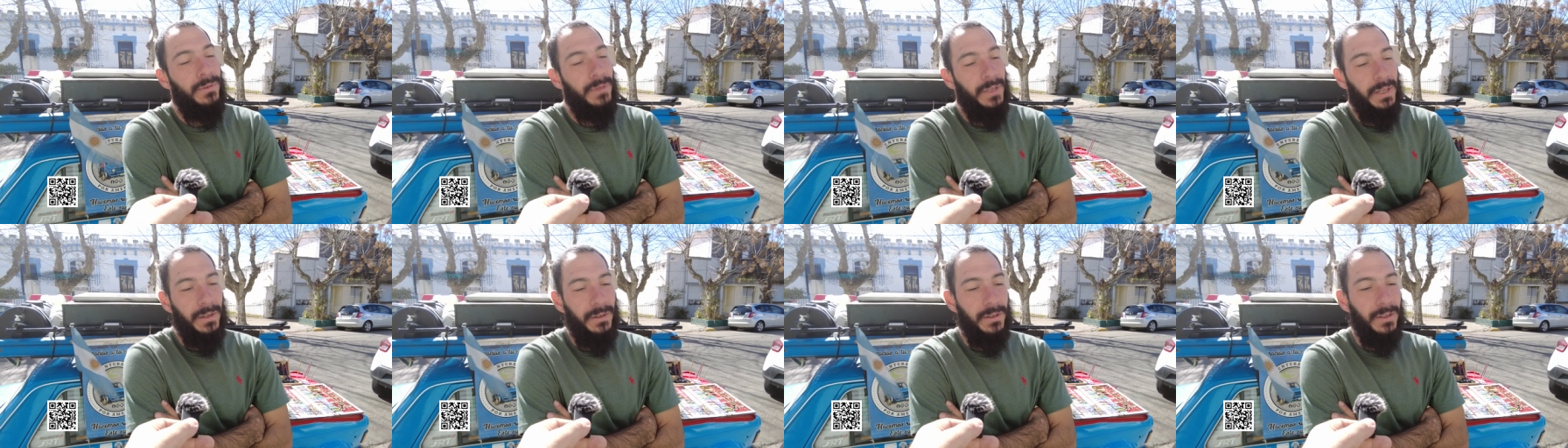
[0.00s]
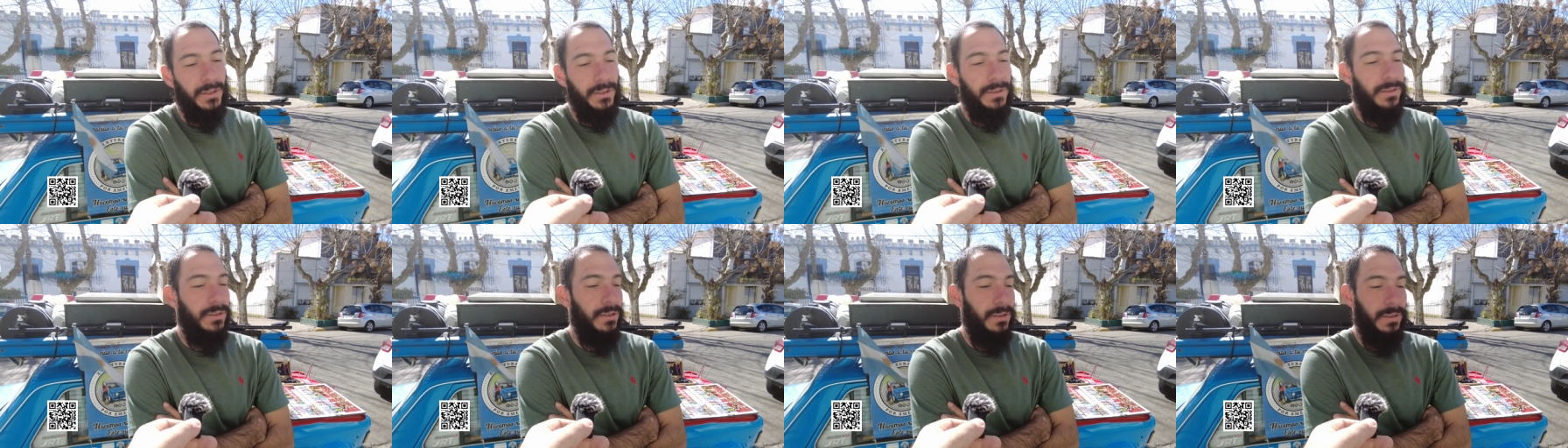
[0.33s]
un
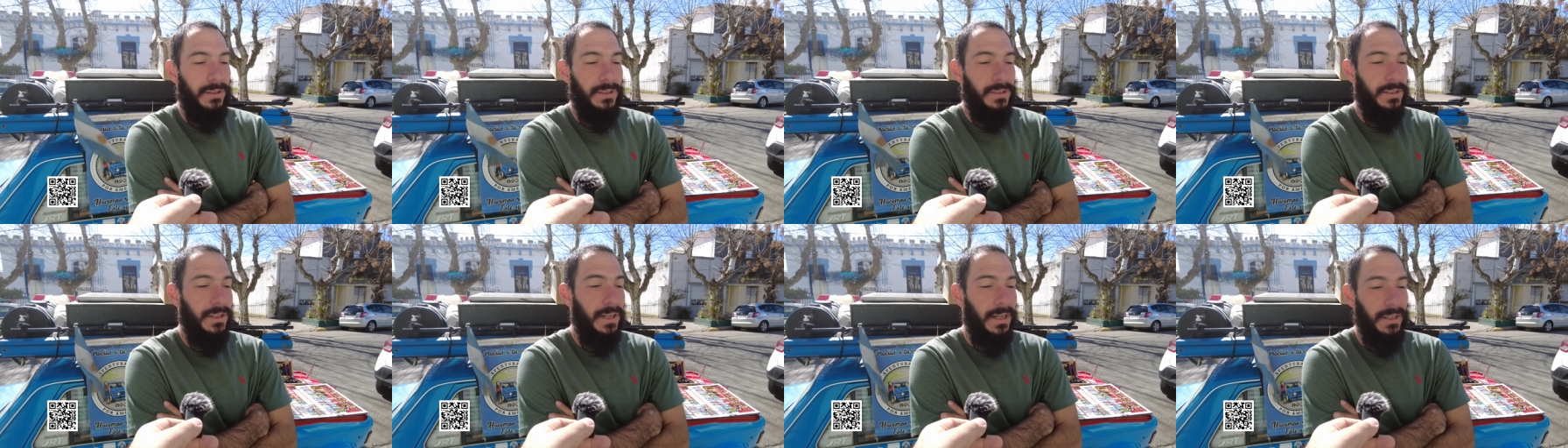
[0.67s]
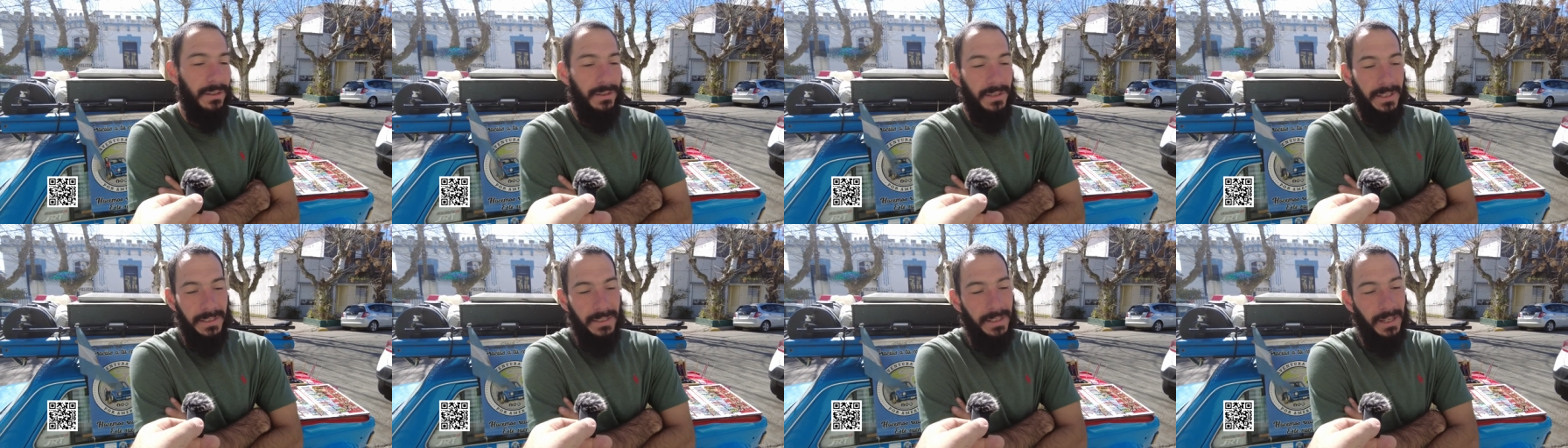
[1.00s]
negocio, sea
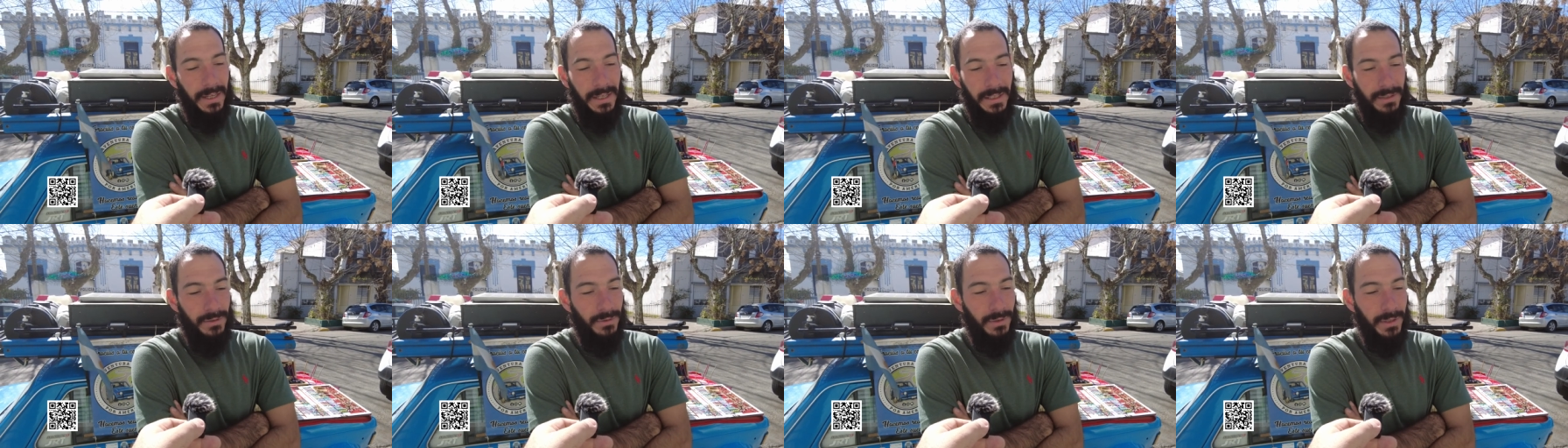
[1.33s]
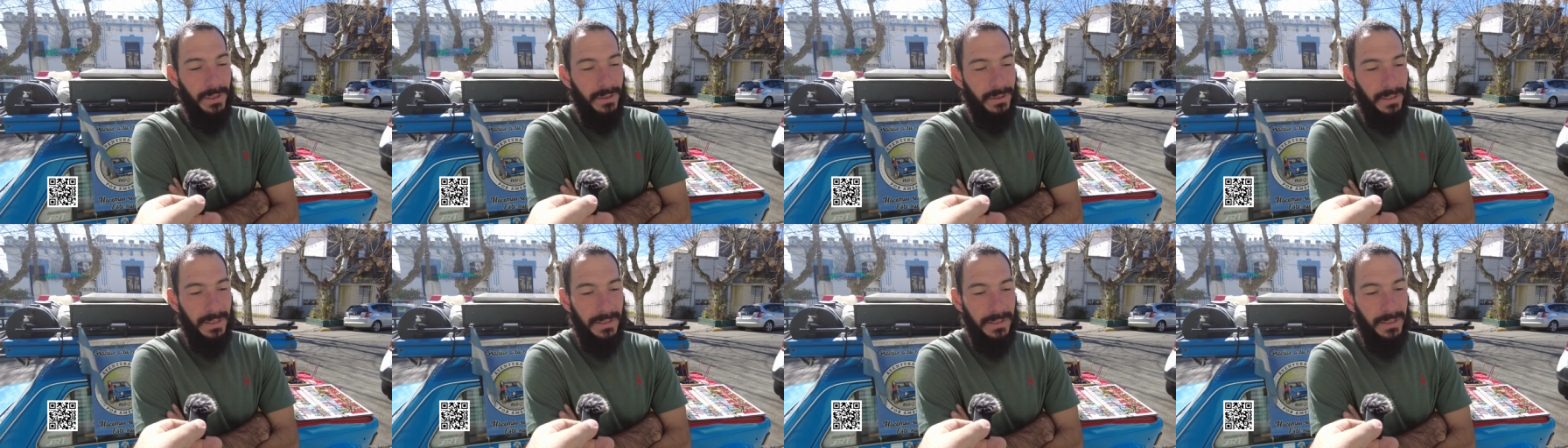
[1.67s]
lo que sea, el
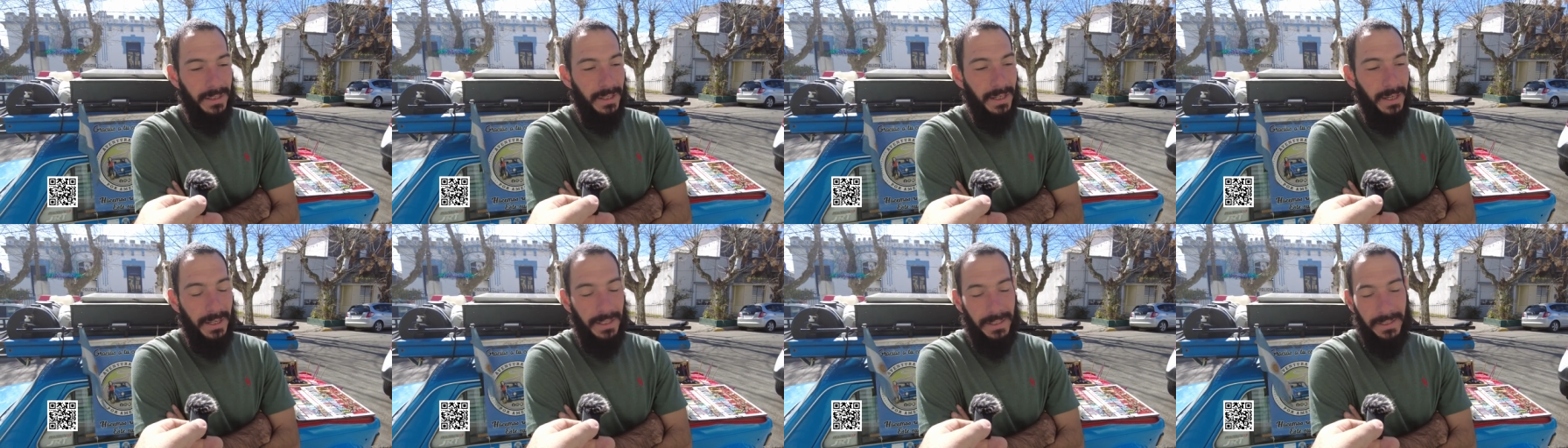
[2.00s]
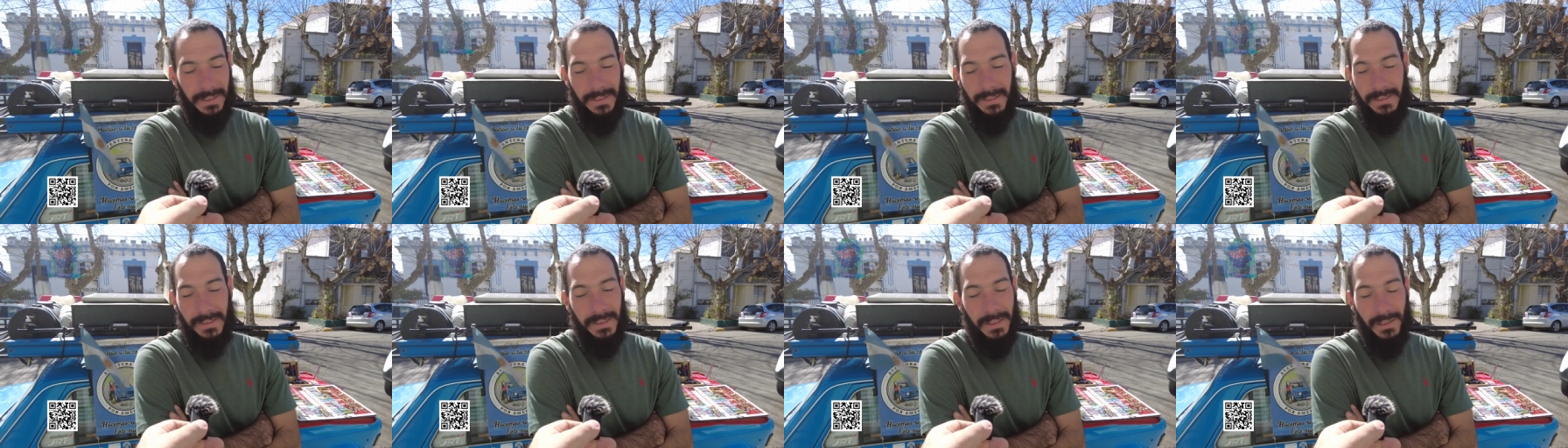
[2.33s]
sueño que
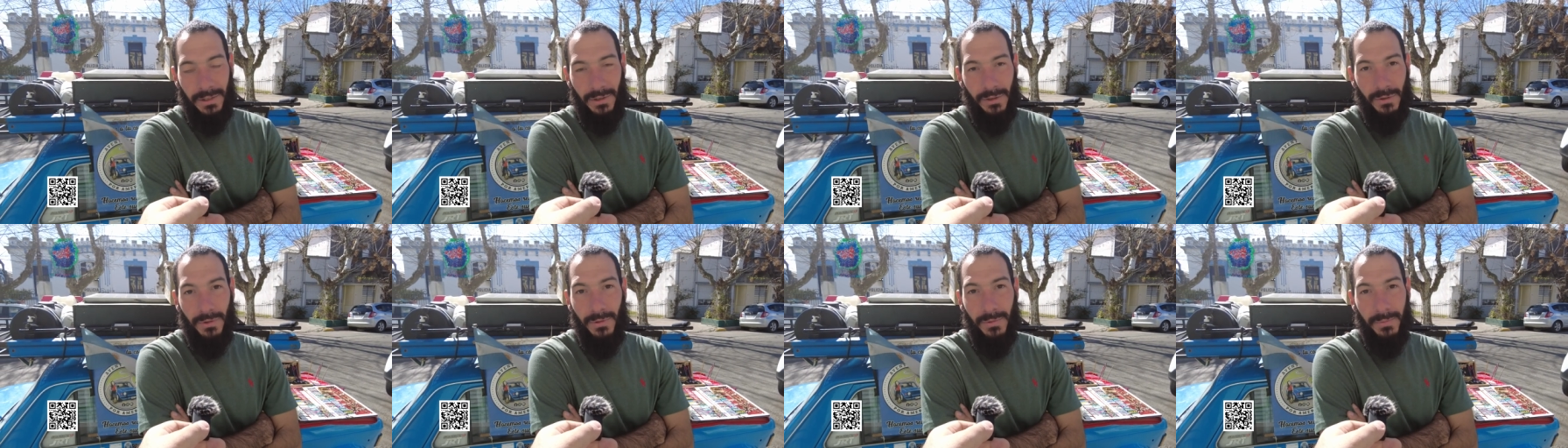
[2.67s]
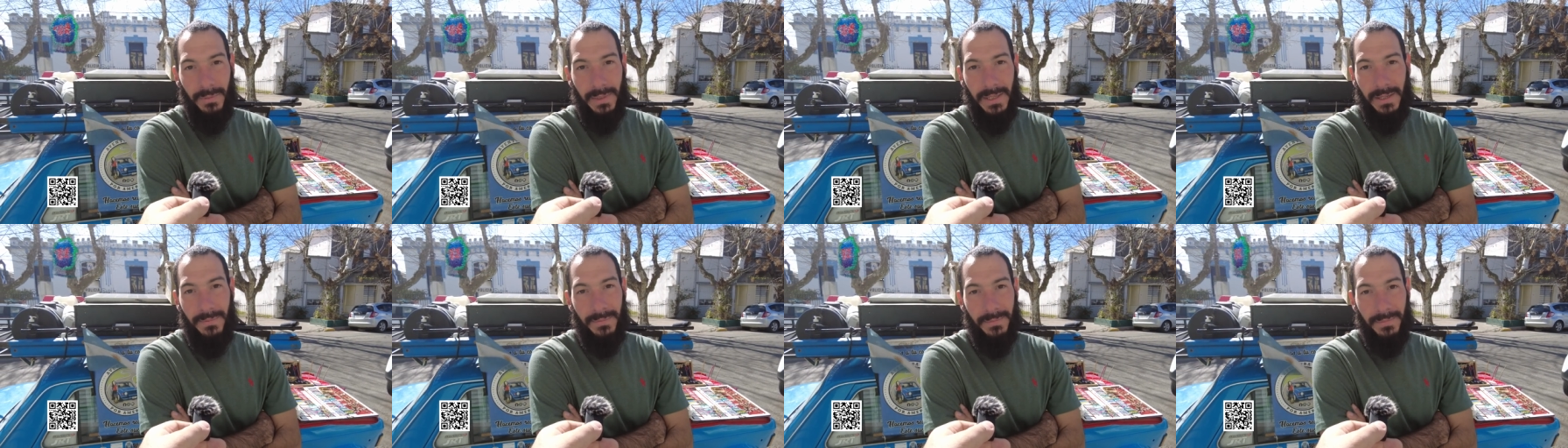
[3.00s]
sea, que lo
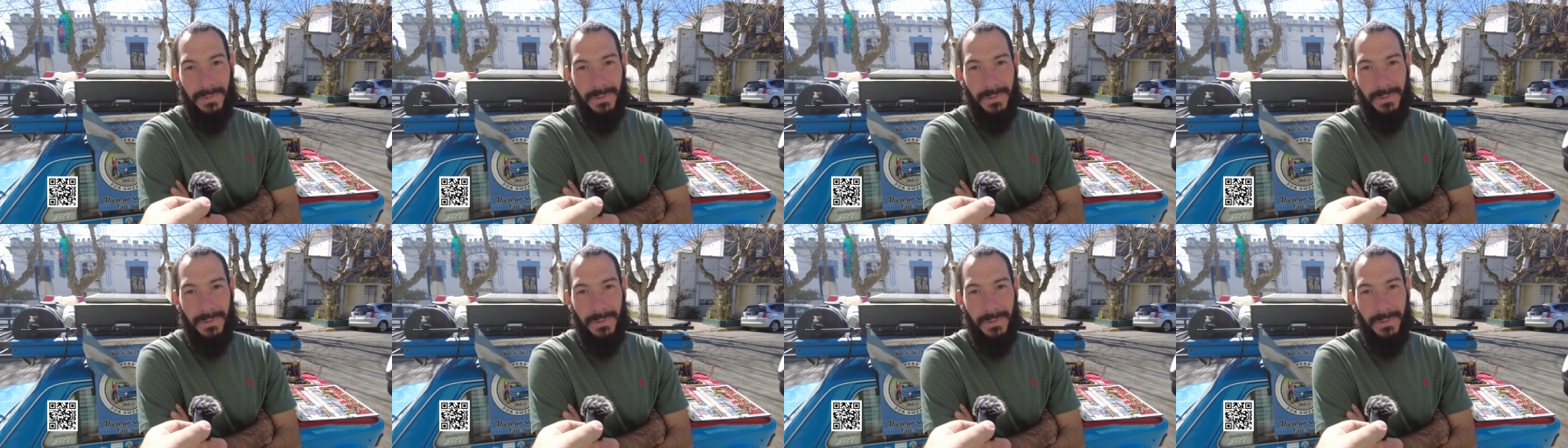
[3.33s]
cumpla,